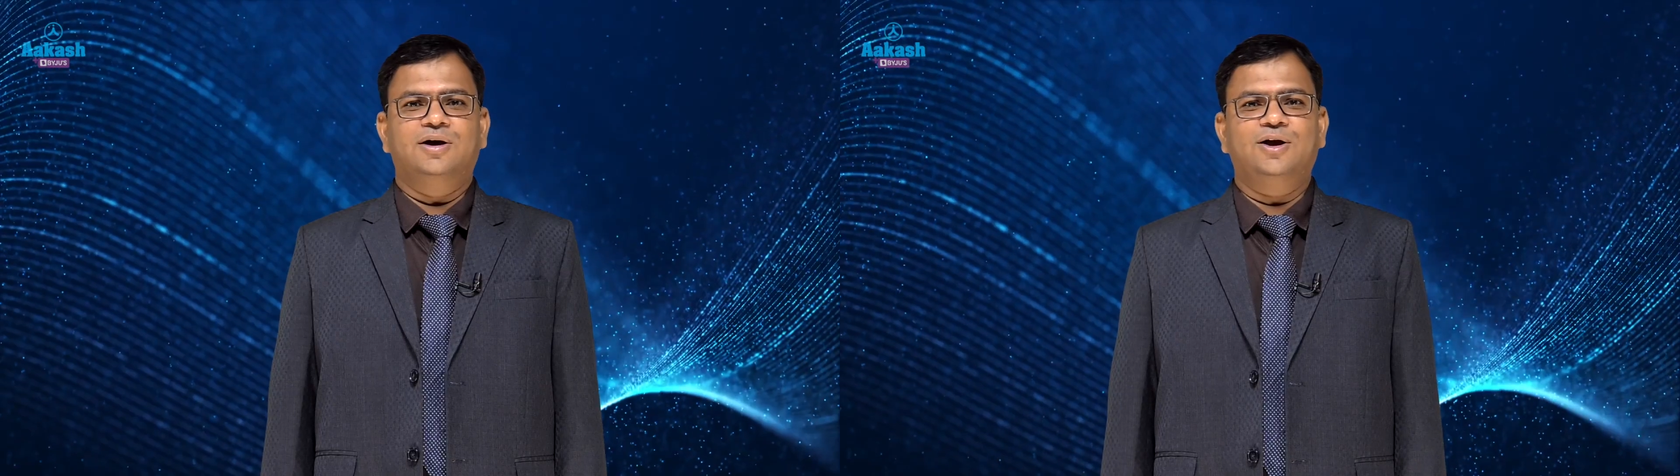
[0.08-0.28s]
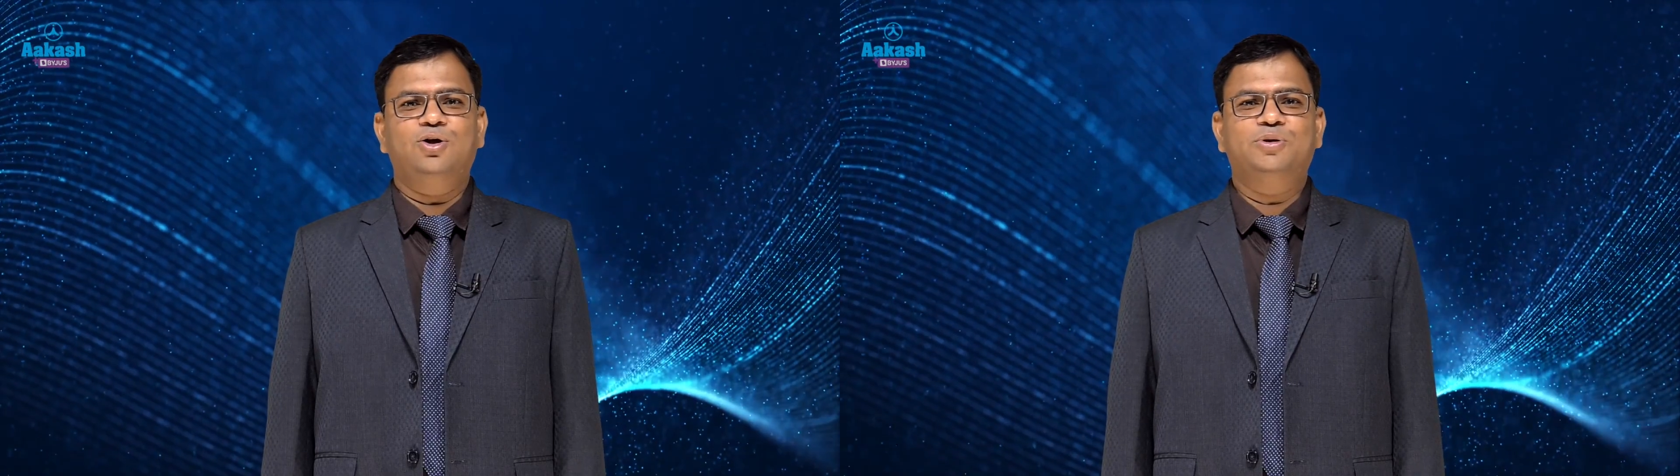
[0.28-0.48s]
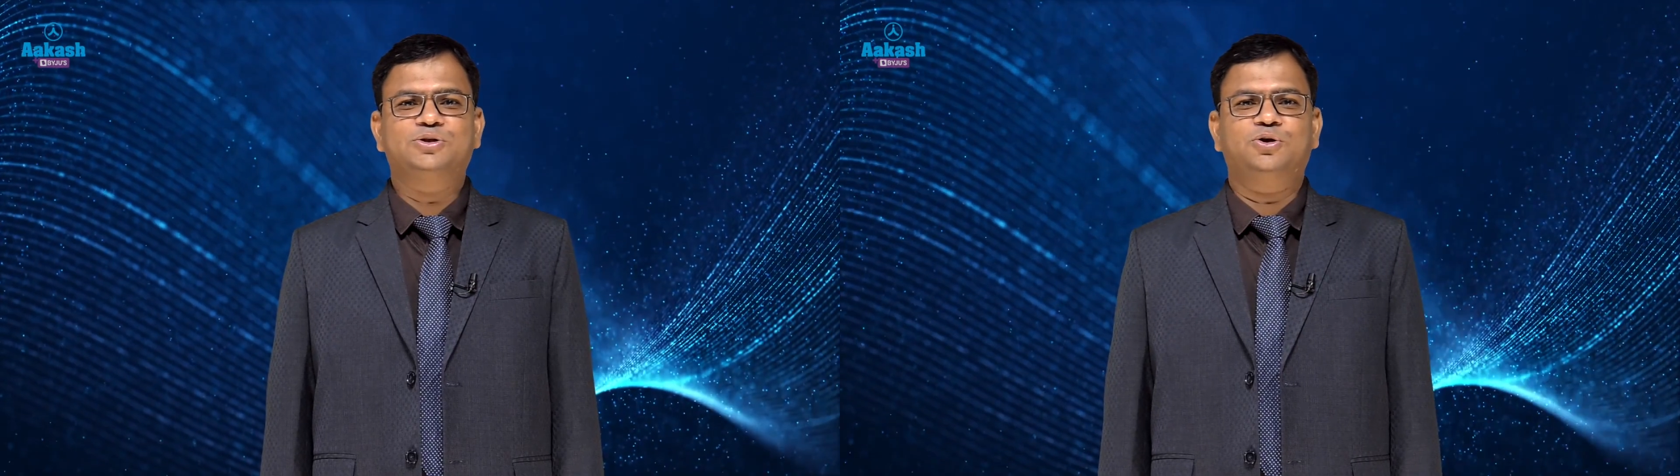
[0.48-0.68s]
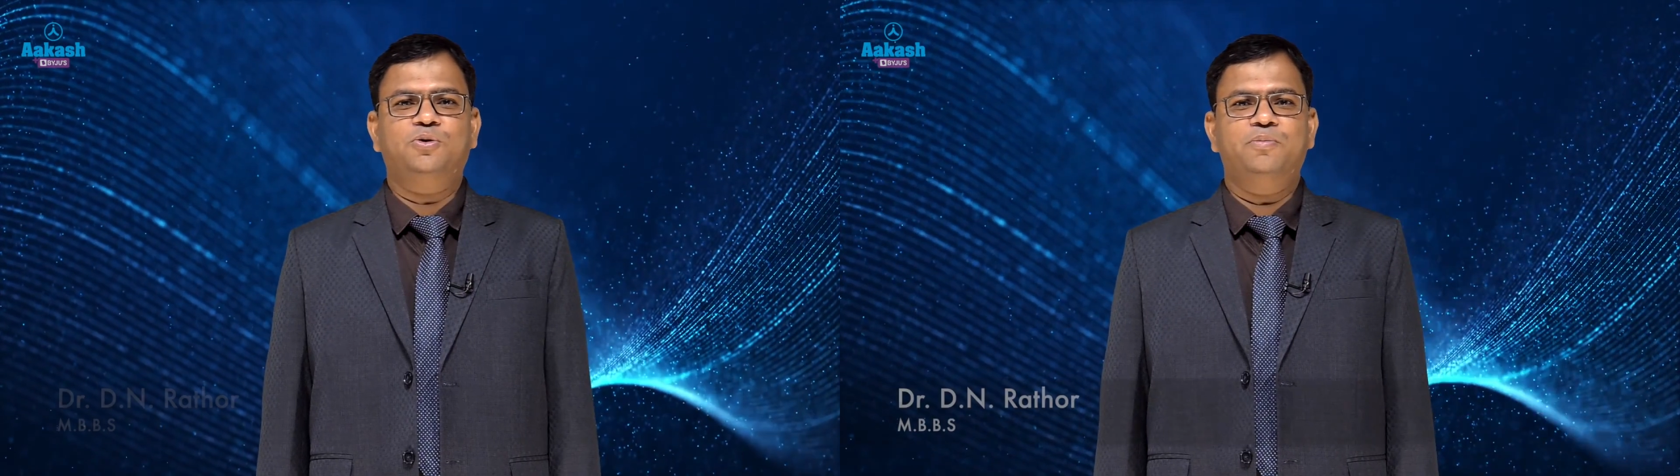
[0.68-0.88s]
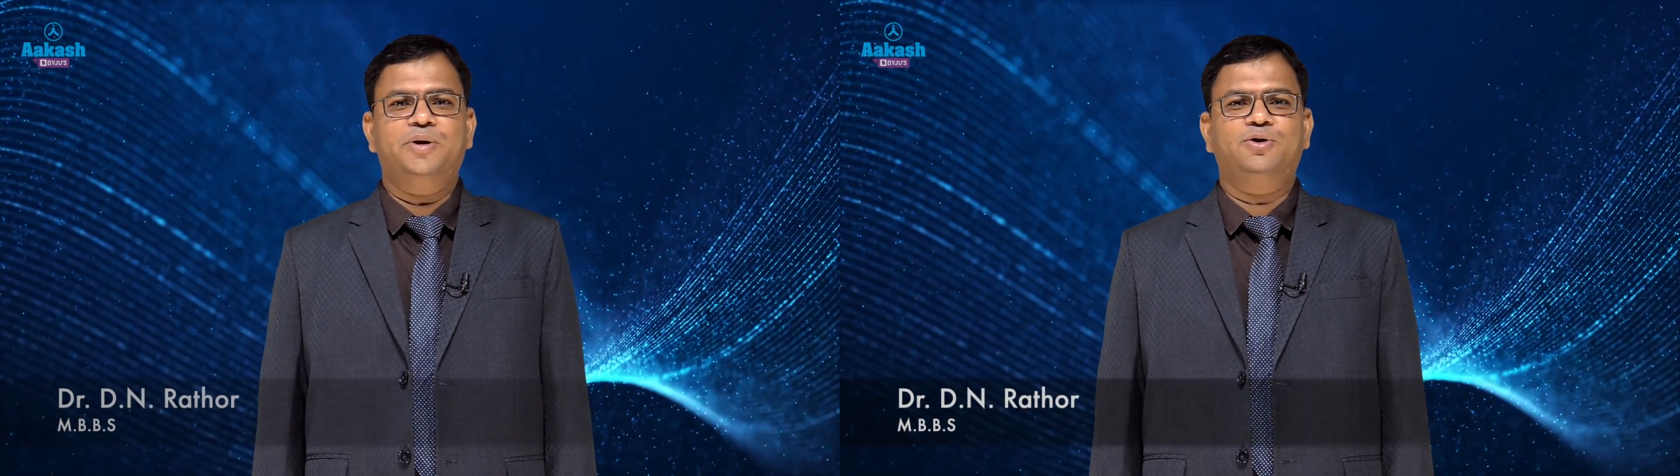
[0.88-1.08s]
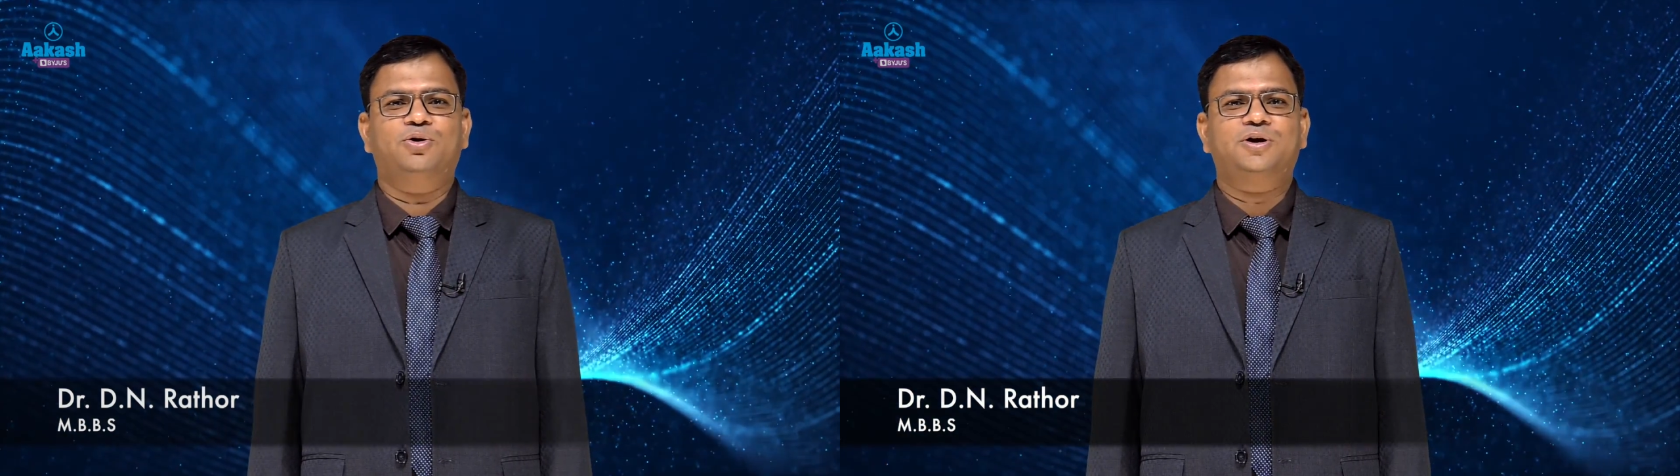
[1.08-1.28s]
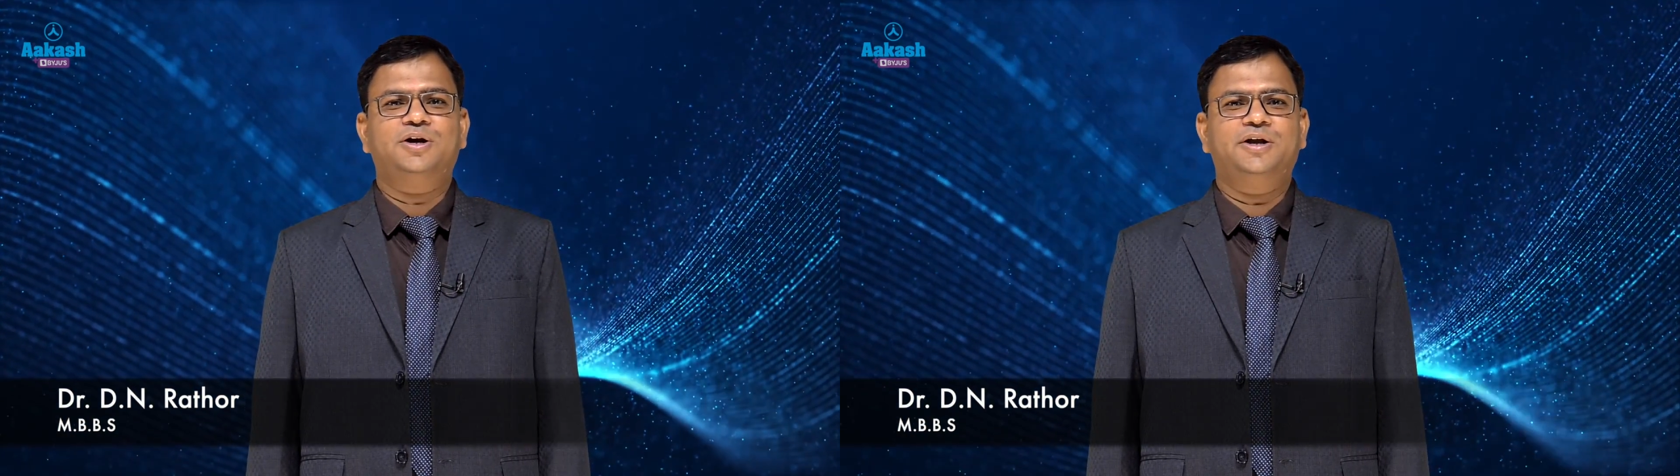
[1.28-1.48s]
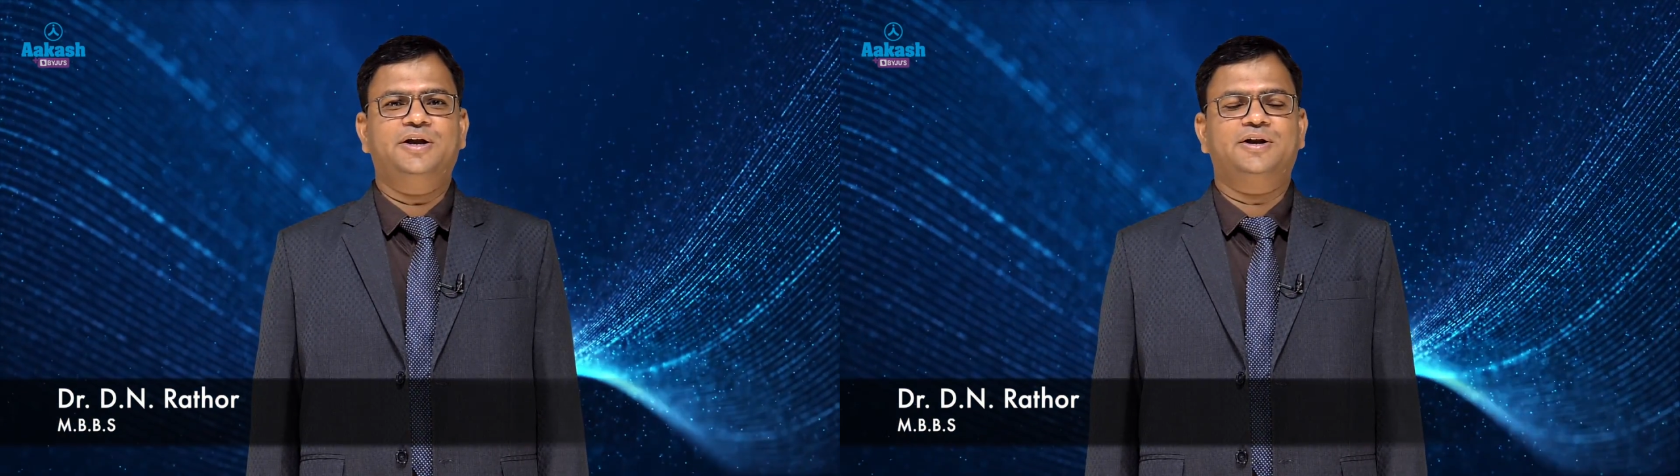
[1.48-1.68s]
हेलो बच्चों मैं डॉक्टर
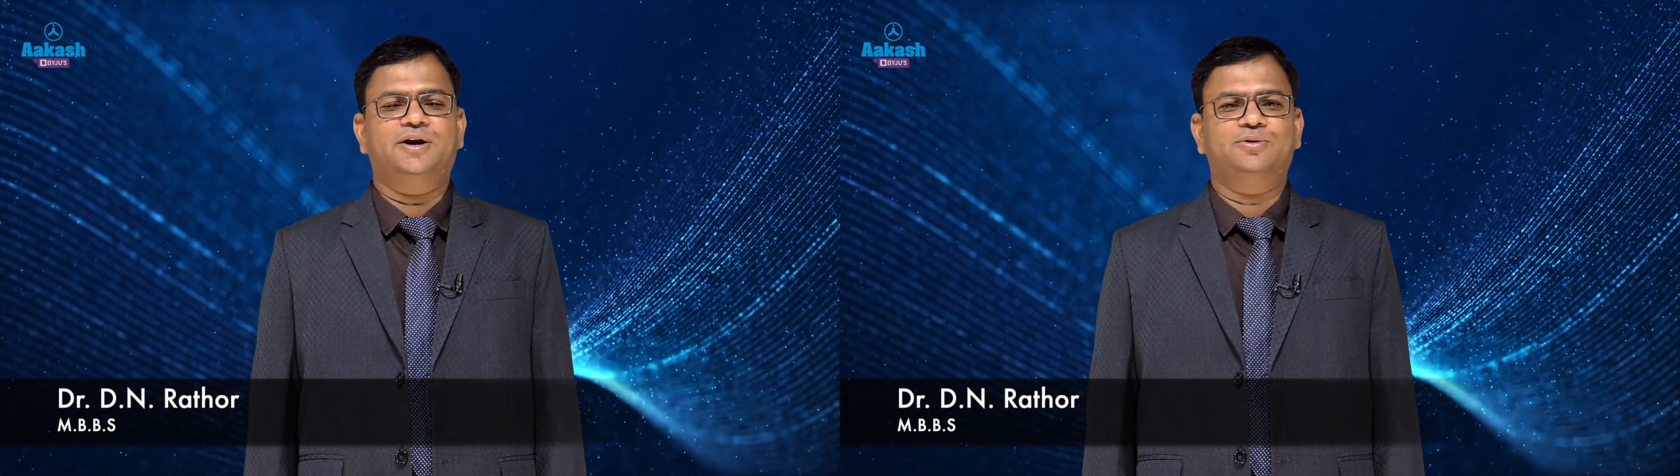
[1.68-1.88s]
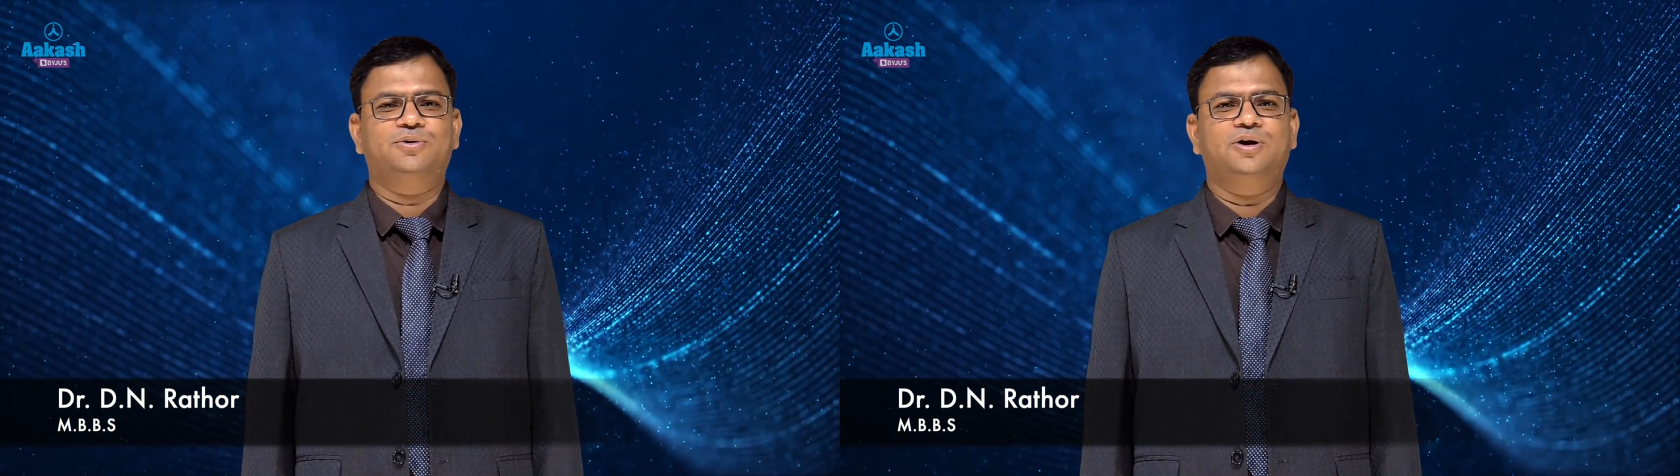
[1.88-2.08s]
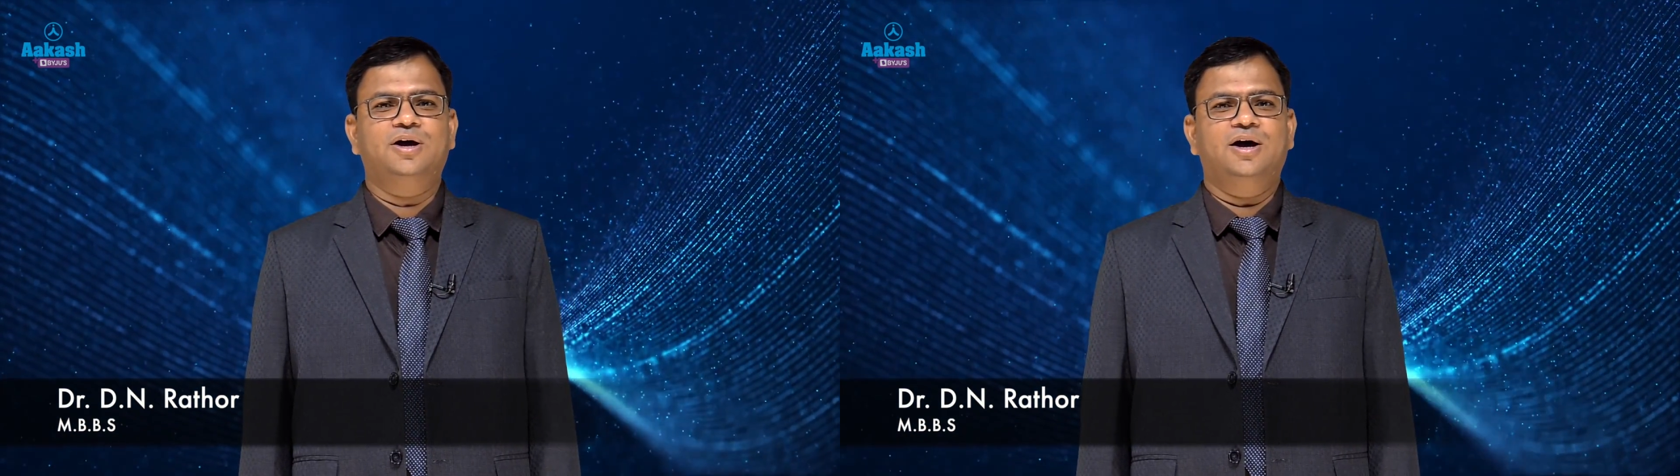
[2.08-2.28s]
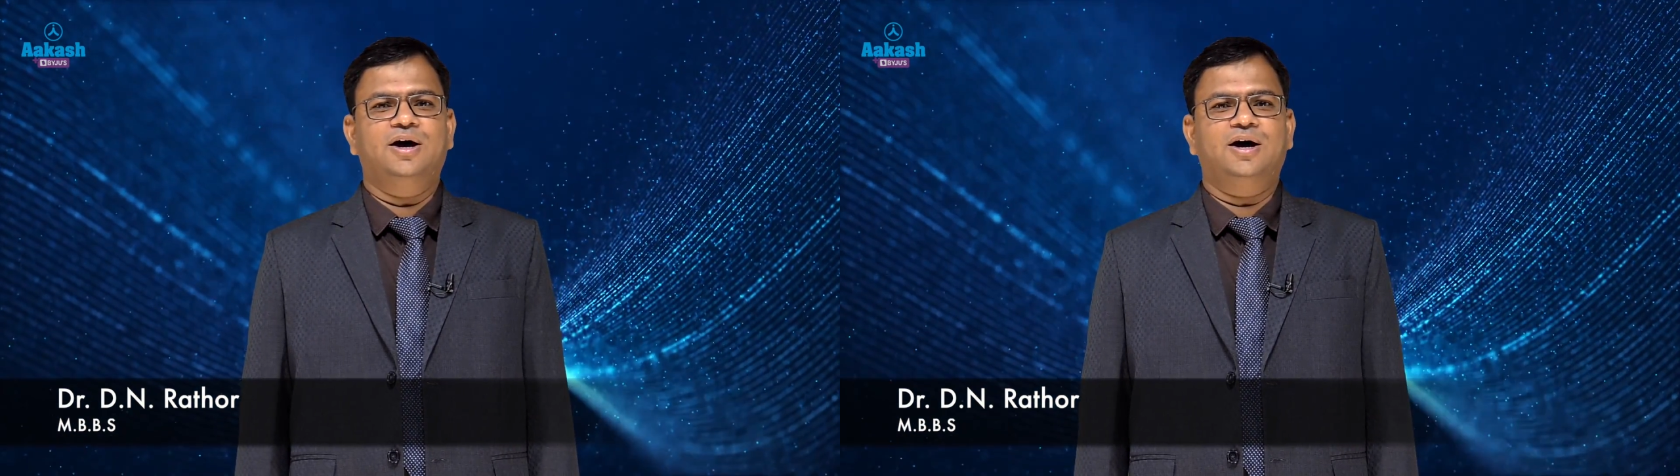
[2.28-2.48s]
डी एन राठौर